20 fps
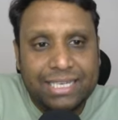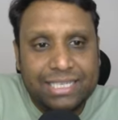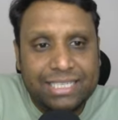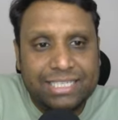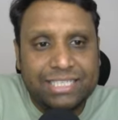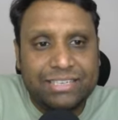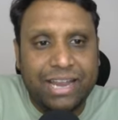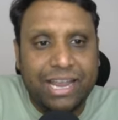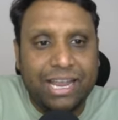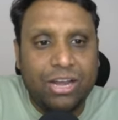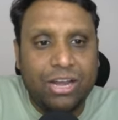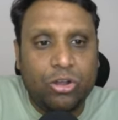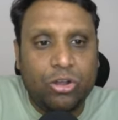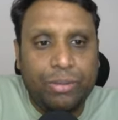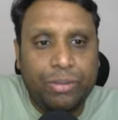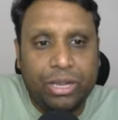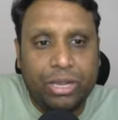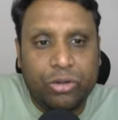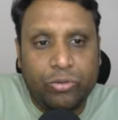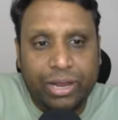जिस ट्रेंगल
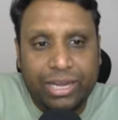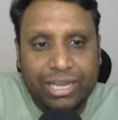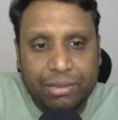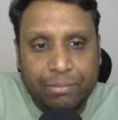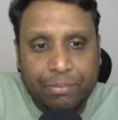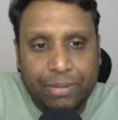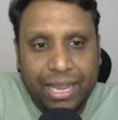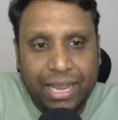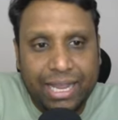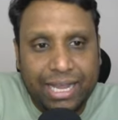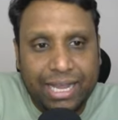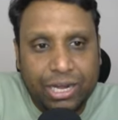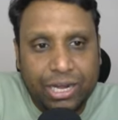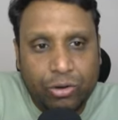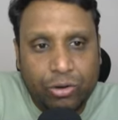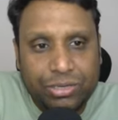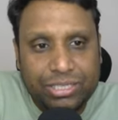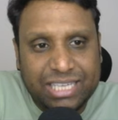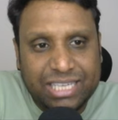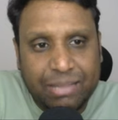को बिटकॉइन ने ब्रेक
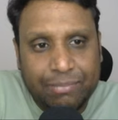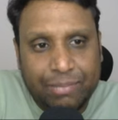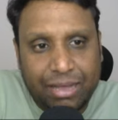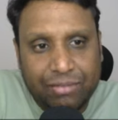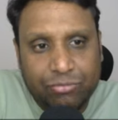करा और इसके